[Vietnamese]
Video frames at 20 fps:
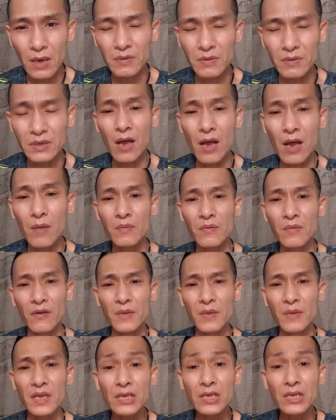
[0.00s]
làm sao mình
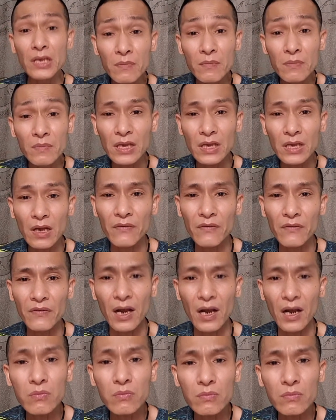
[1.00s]
phải biết xin làm sao mình
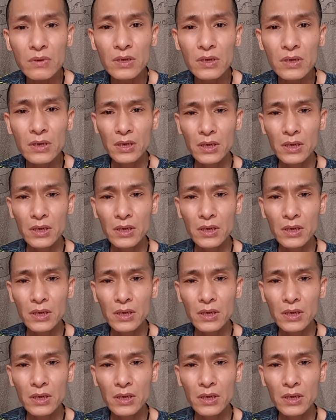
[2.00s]
phải khóc